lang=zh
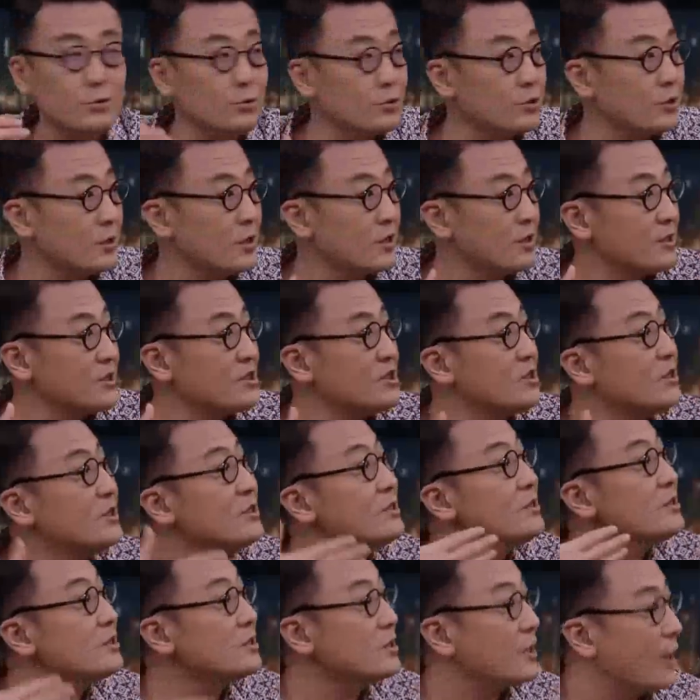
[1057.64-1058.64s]
就是
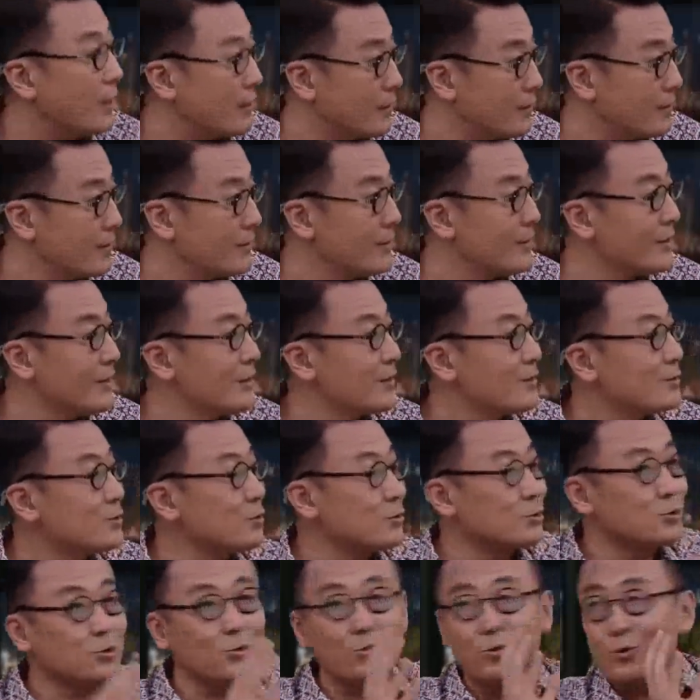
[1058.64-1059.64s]
心象。嗯，
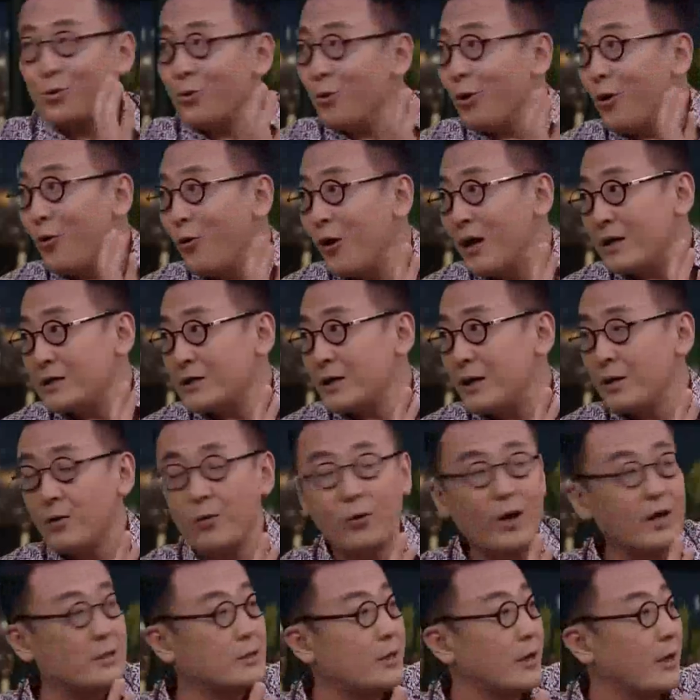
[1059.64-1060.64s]
这中国画家
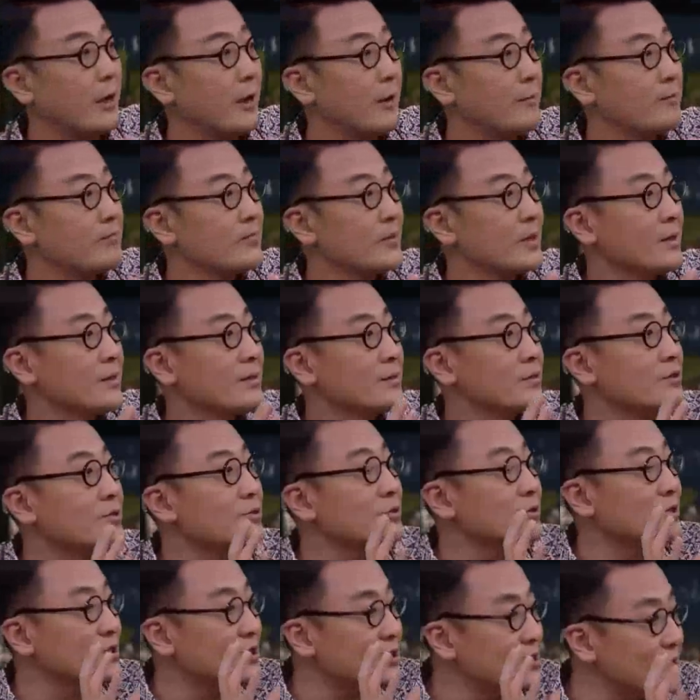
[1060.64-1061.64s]
画的呀，
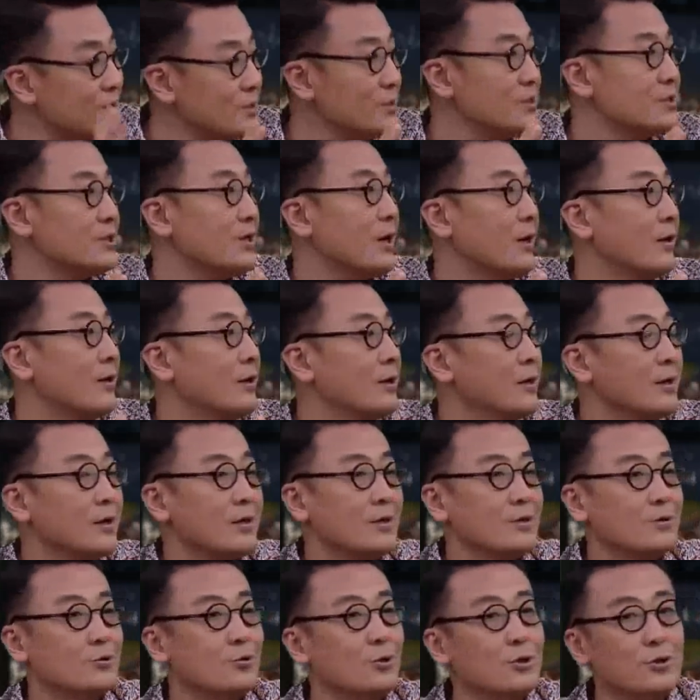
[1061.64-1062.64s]
是心象。
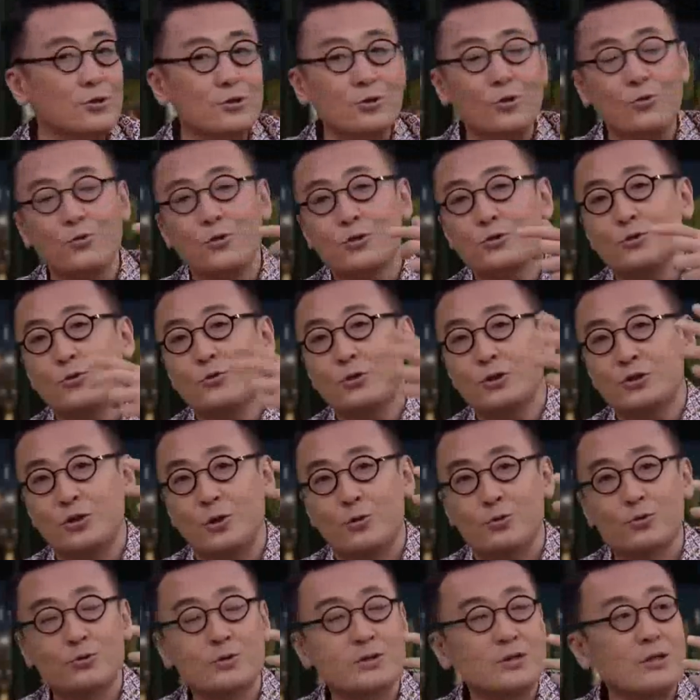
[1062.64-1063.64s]
所以说，我说我
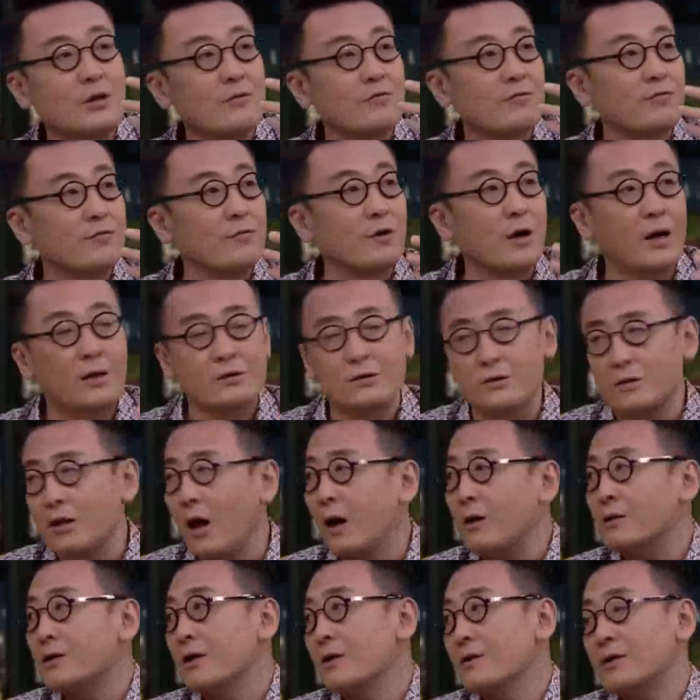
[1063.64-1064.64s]
找出三幅啊，这
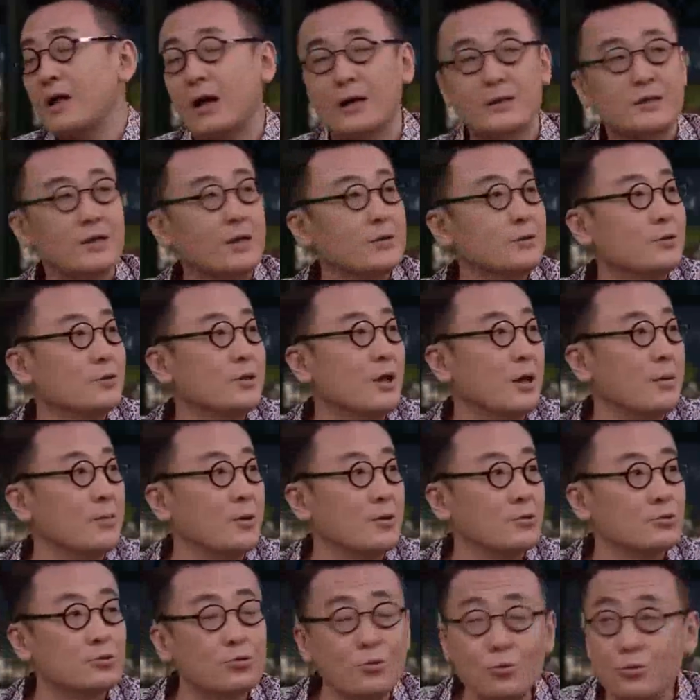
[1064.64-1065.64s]
堂堂大山就代
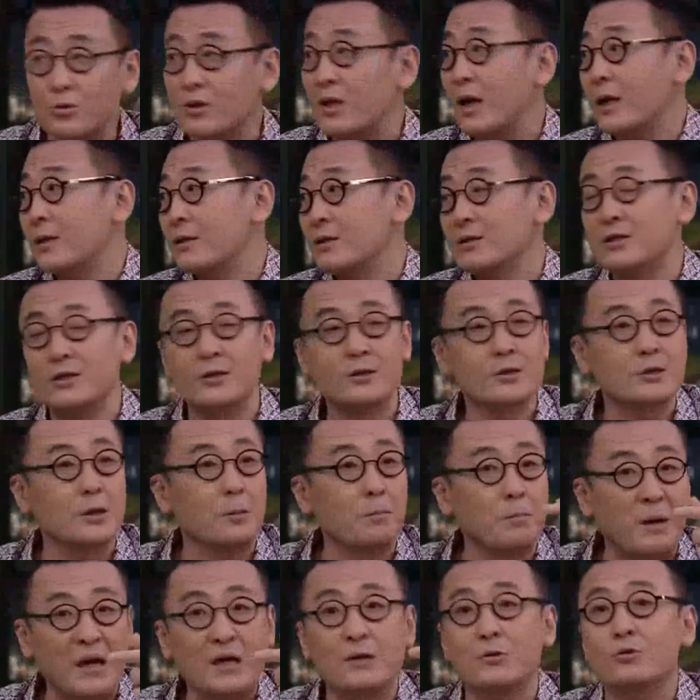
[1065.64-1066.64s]
表宋代的精
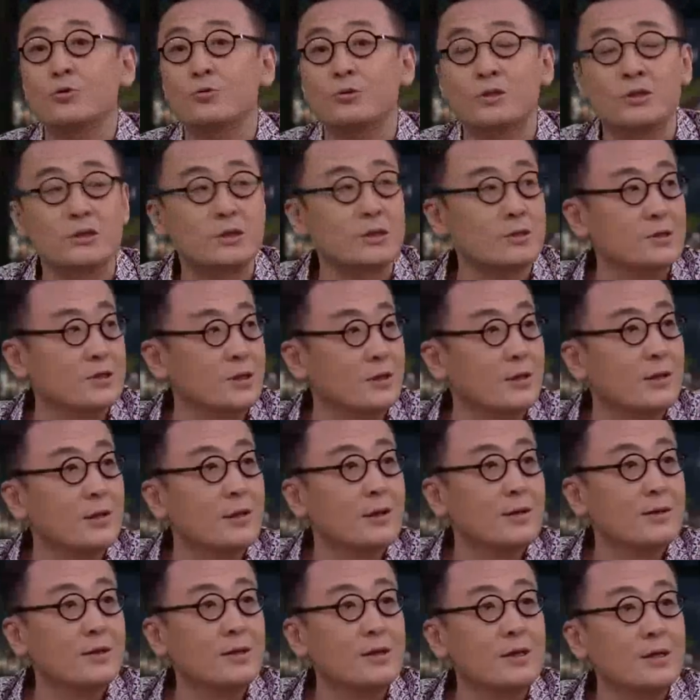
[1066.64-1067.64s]
神，北宋的精神。
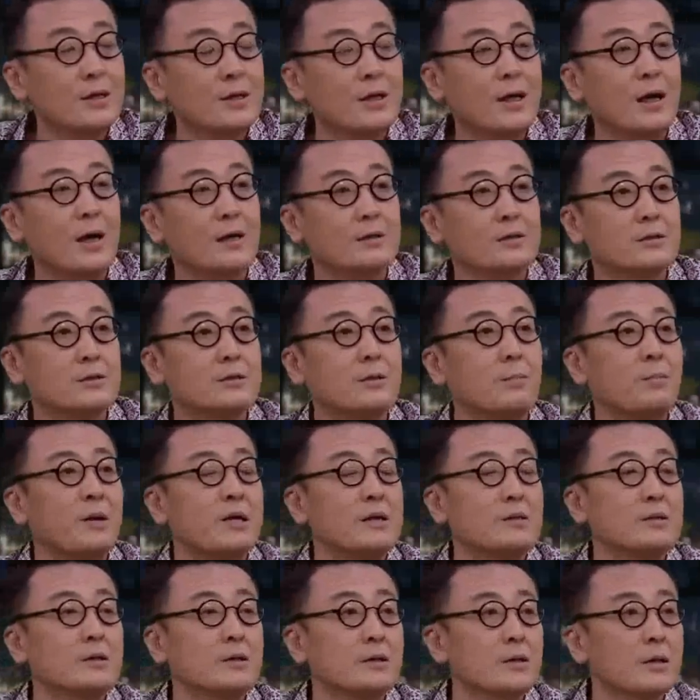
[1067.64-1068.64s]
你可以看，这在
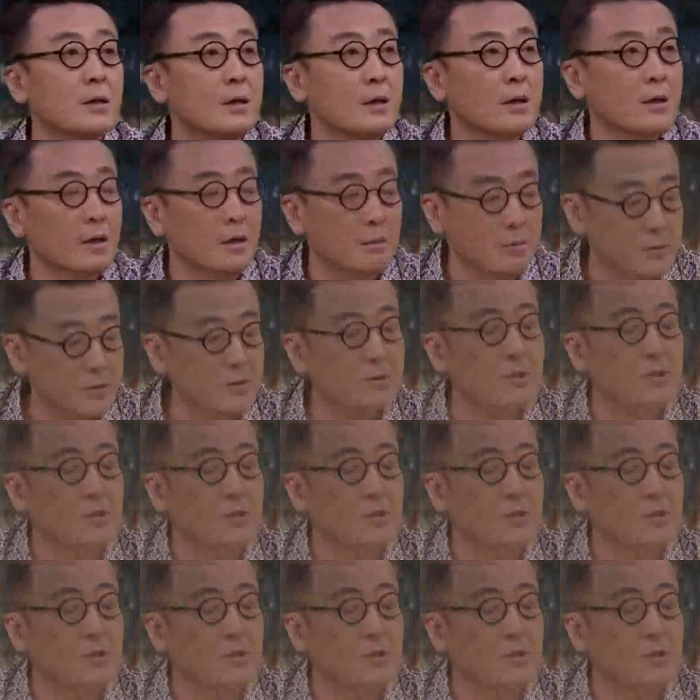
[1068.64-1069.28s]
北京，呃，